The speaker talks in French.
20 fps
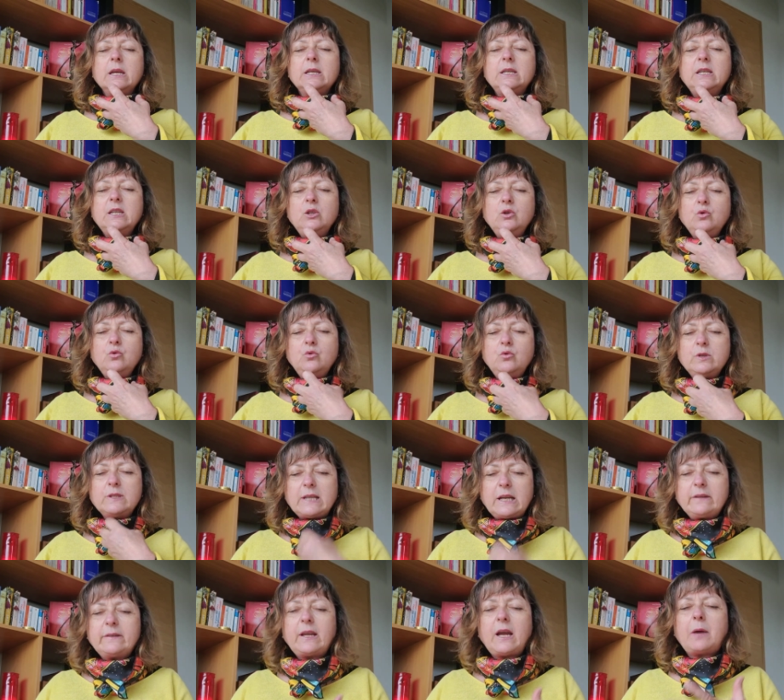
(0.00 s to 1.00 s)
qui
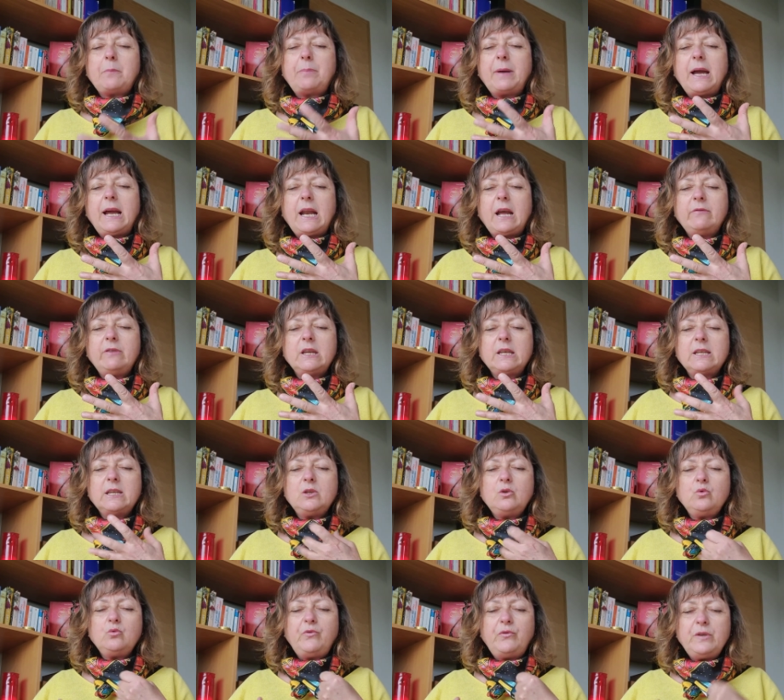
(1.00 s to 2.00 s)
nous interpellent, avec
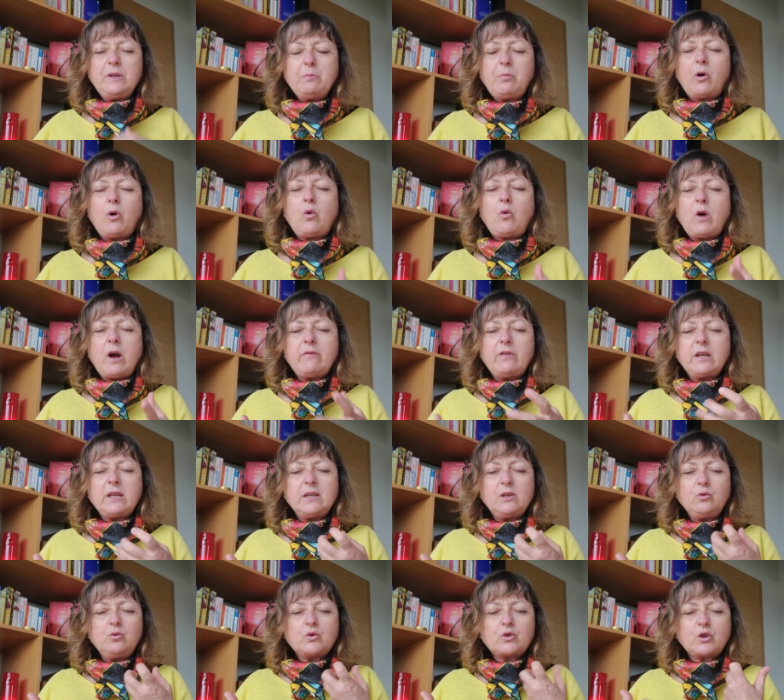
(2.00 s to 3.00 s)
qui nous vibrons, avec
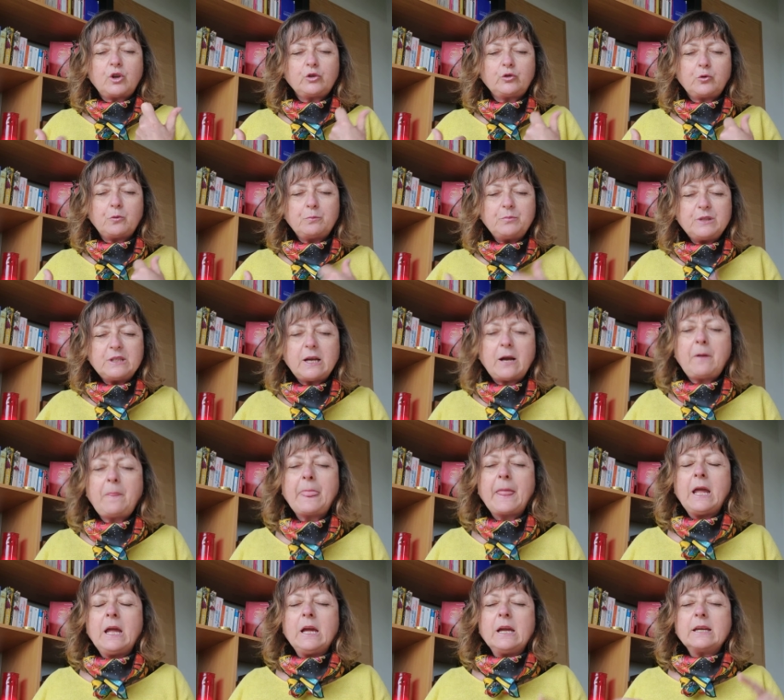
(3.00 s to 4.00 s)
qui nous sentons bien,